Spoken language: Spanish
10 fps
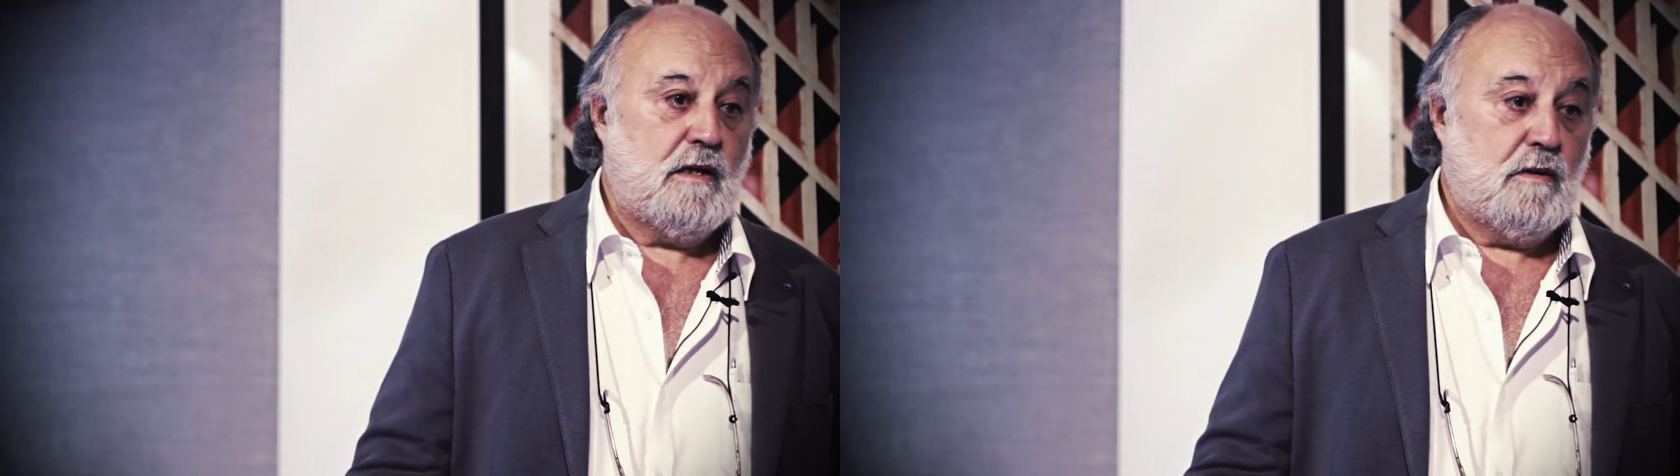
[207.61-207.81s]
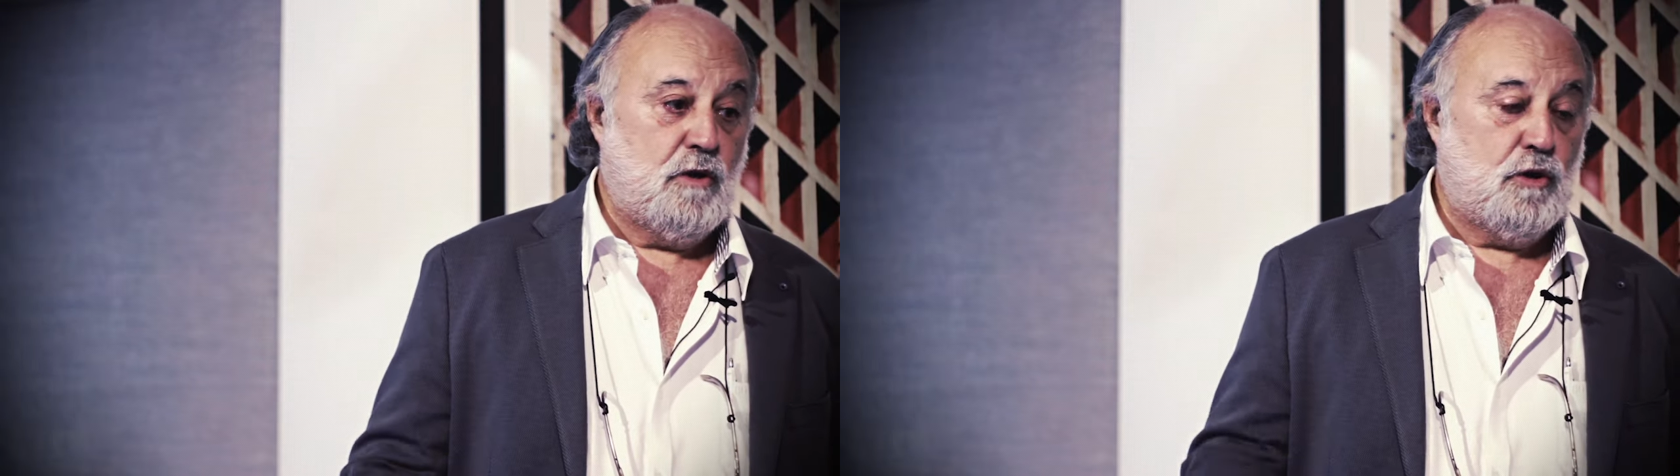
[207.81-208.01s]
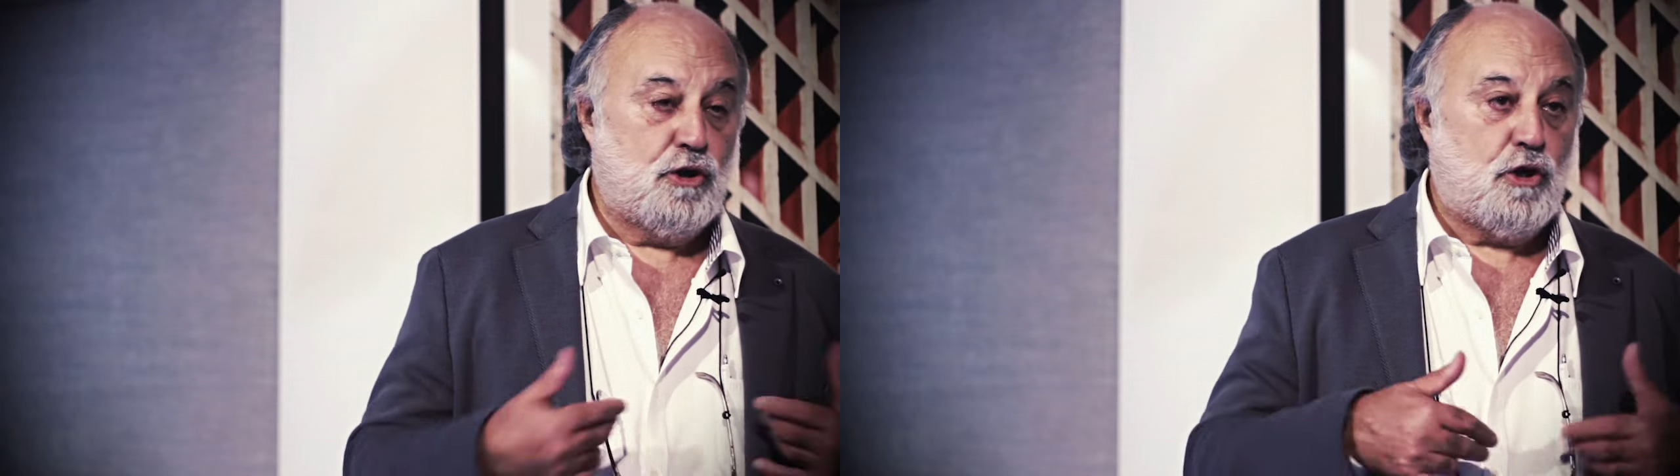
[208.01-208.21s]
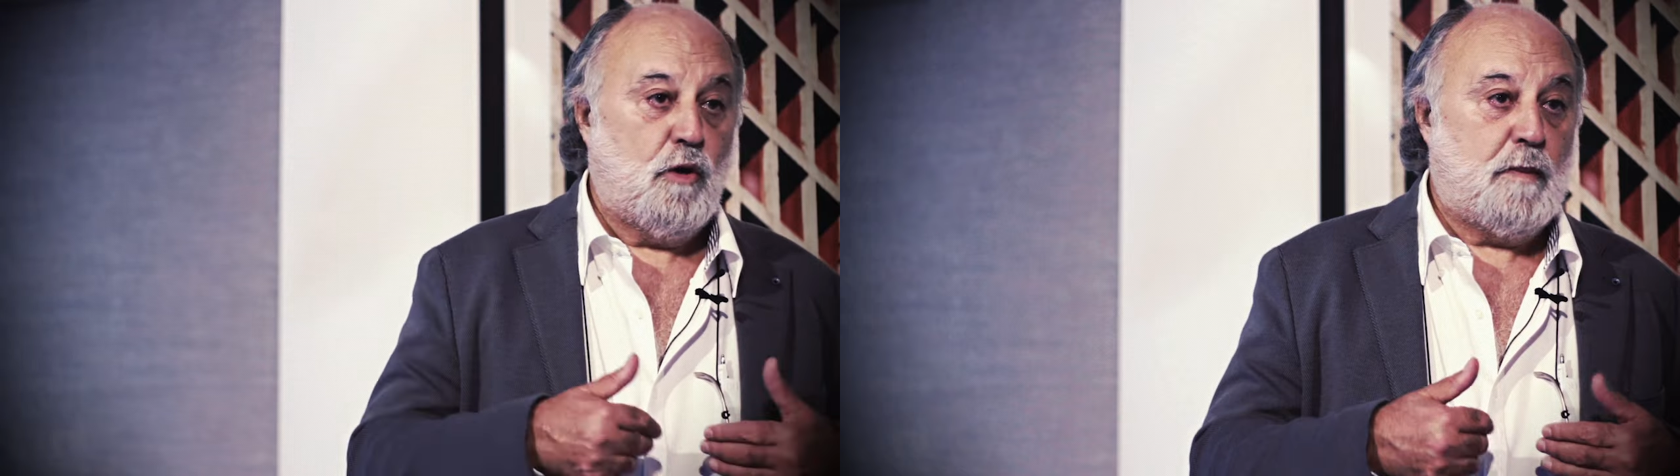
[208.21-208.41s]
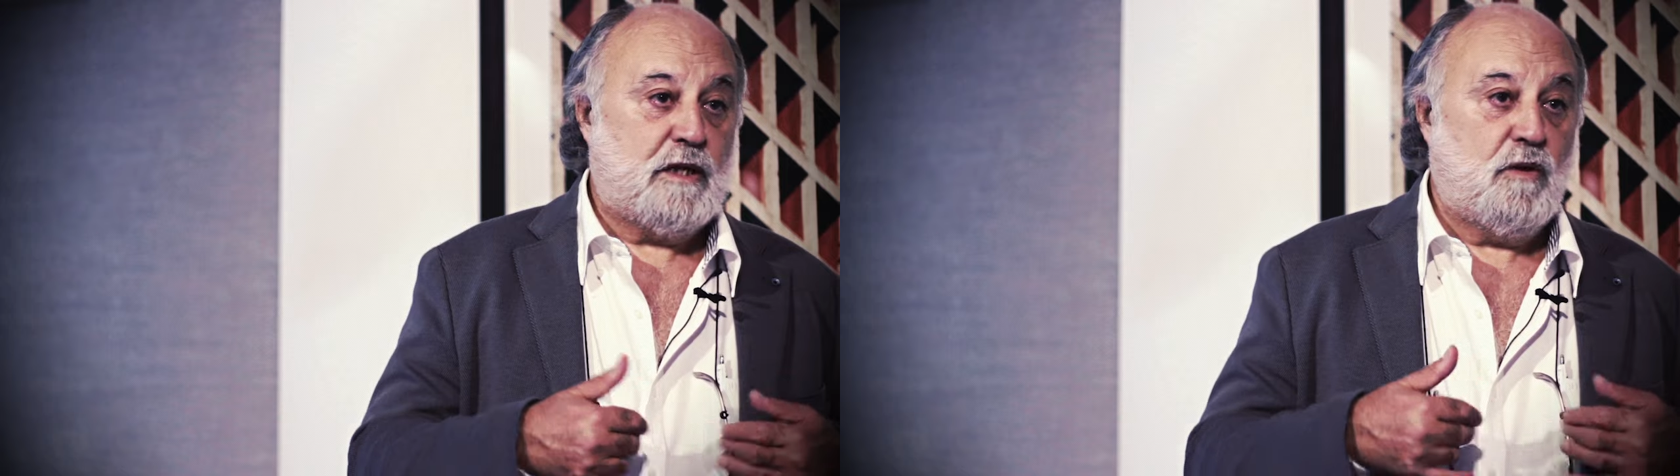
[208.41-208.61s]
no,
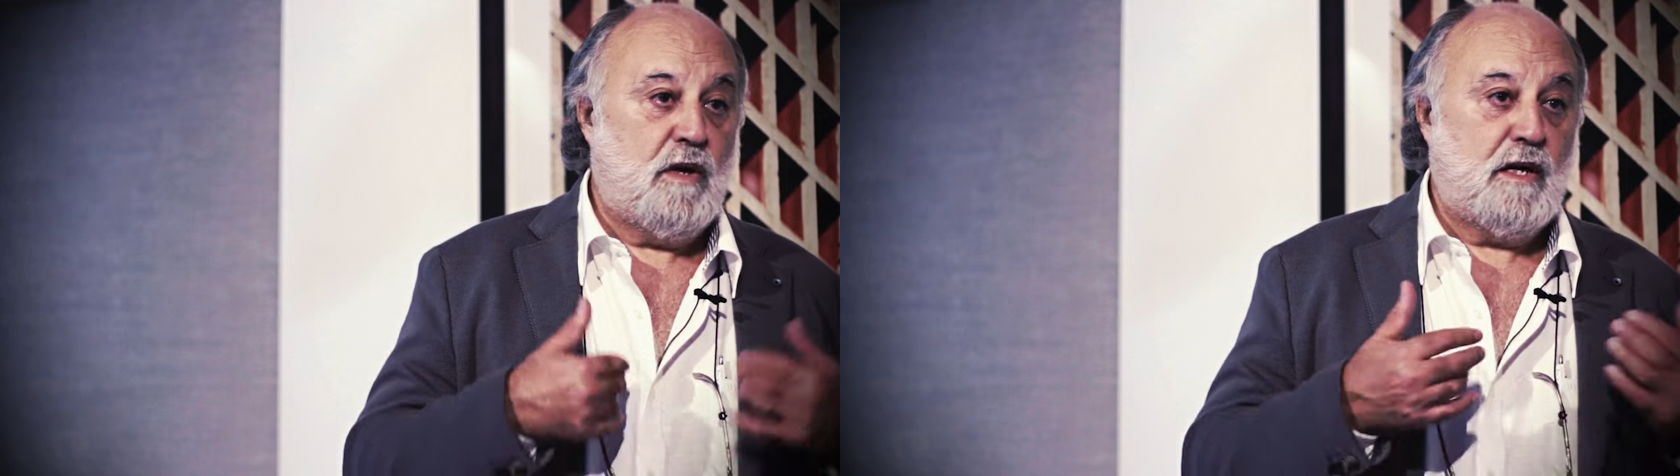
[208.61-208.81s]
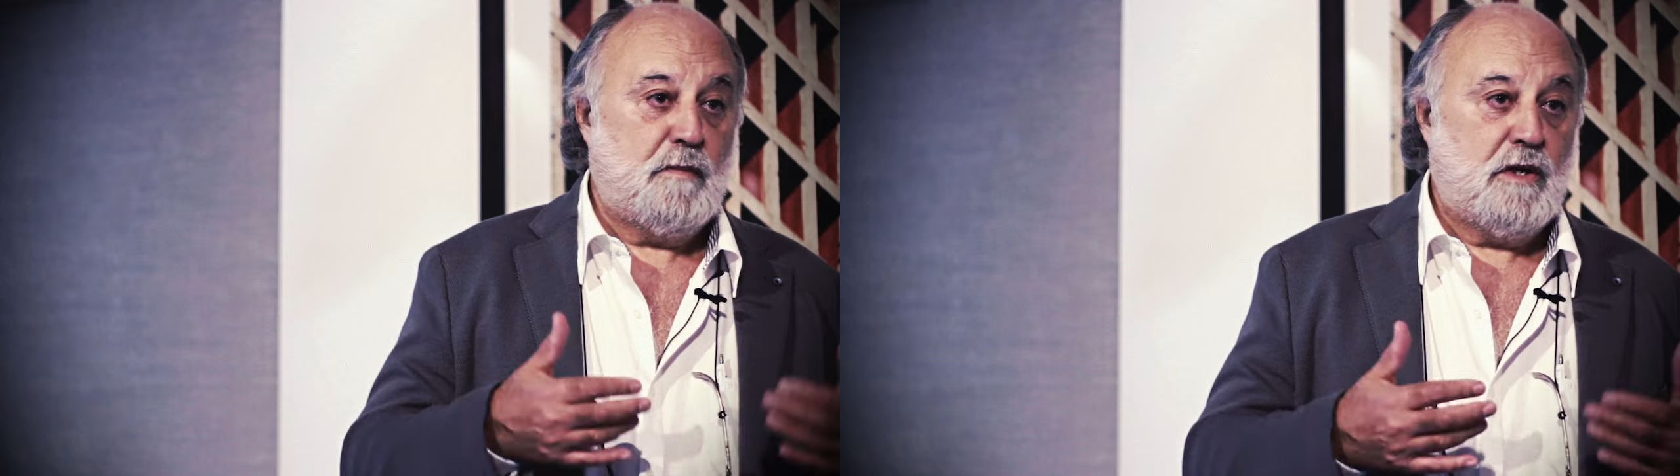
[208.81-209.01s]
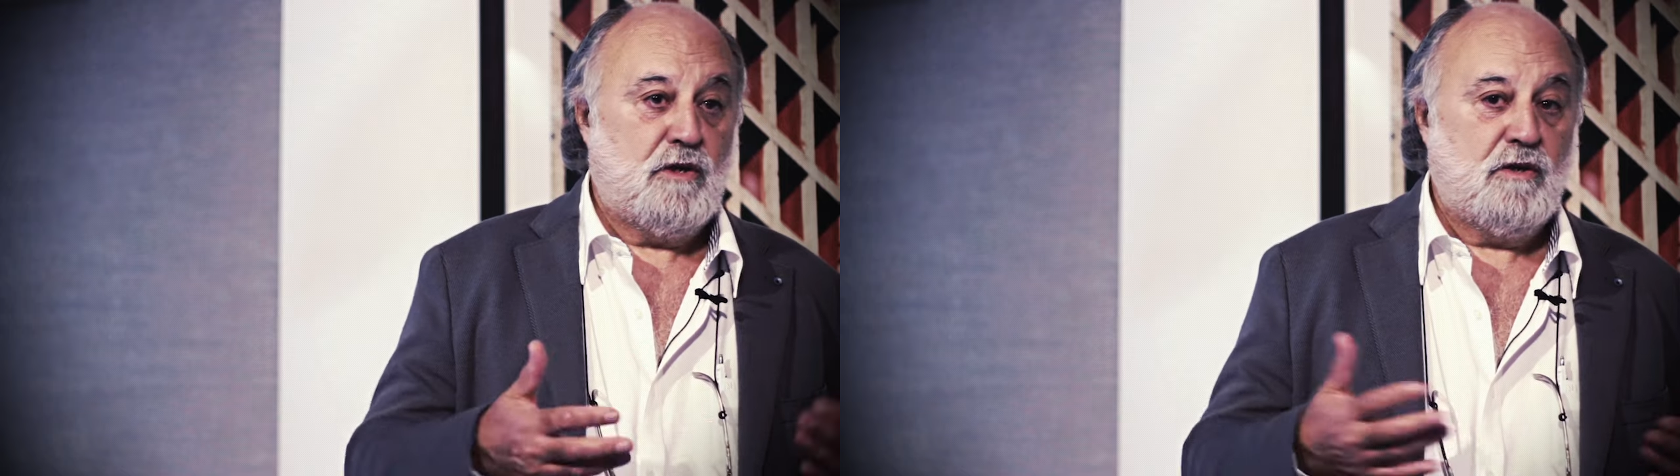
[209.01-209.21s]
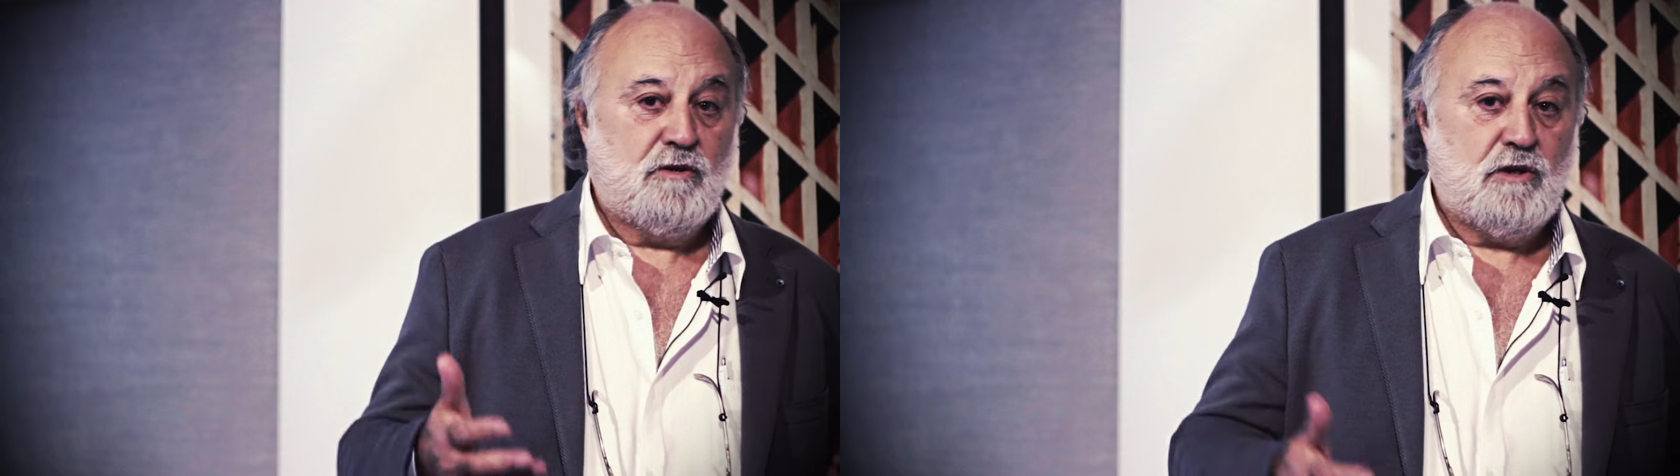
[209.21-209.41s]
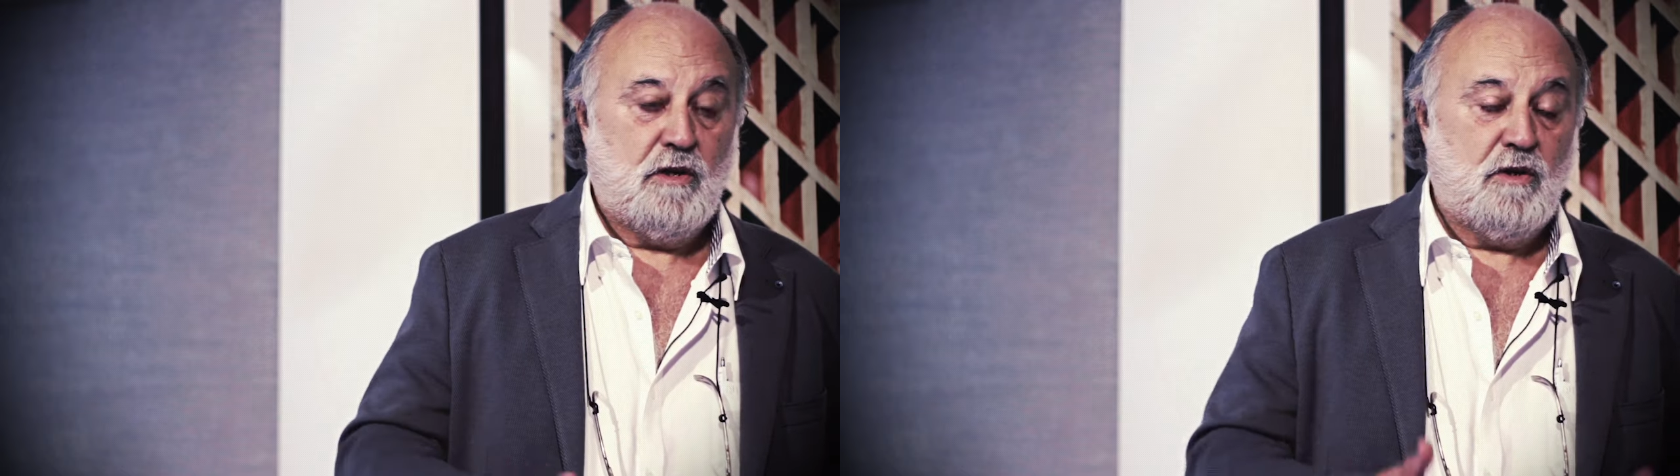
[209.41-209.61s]
solo particular mío,
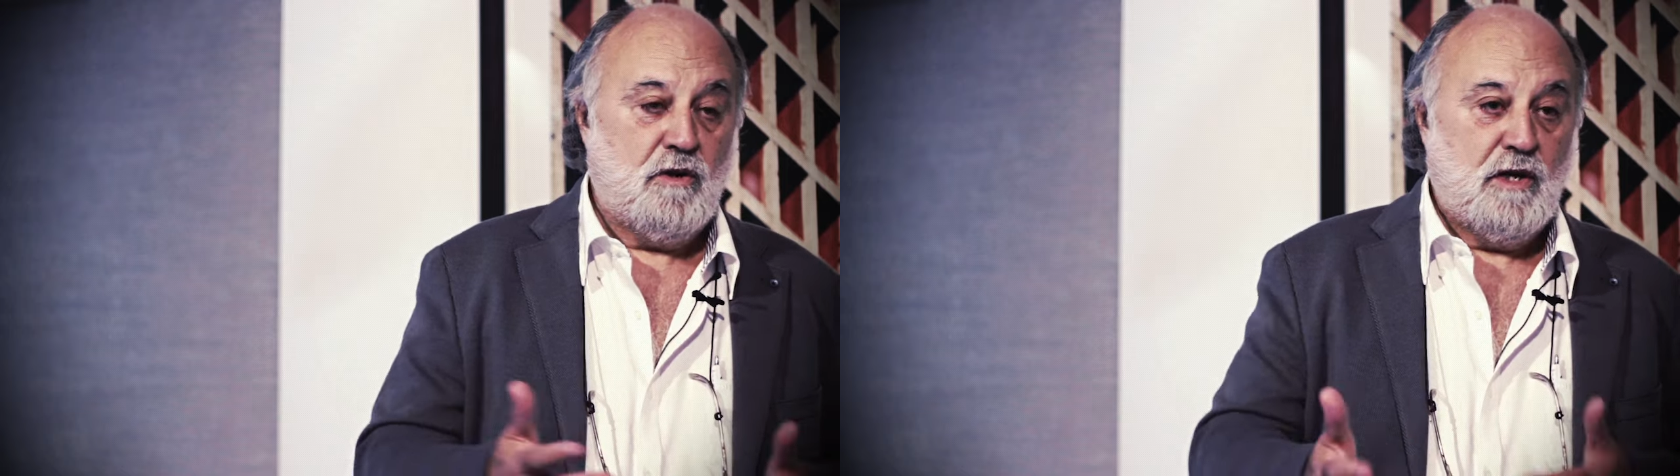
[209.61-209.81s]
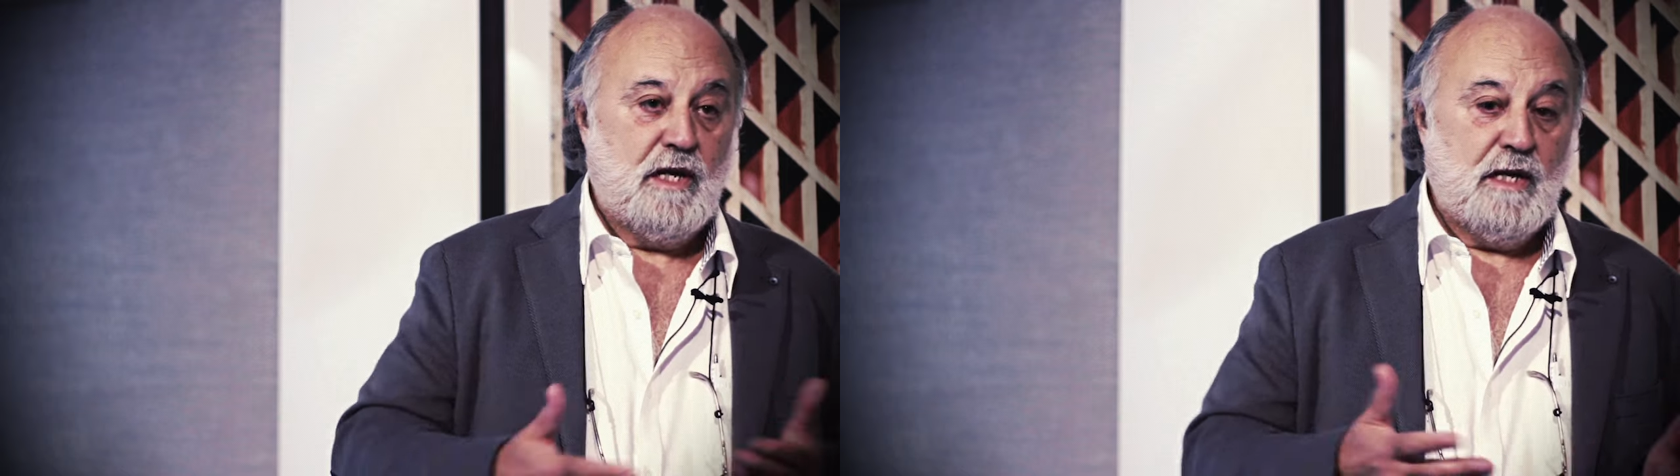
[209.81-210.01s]
sino,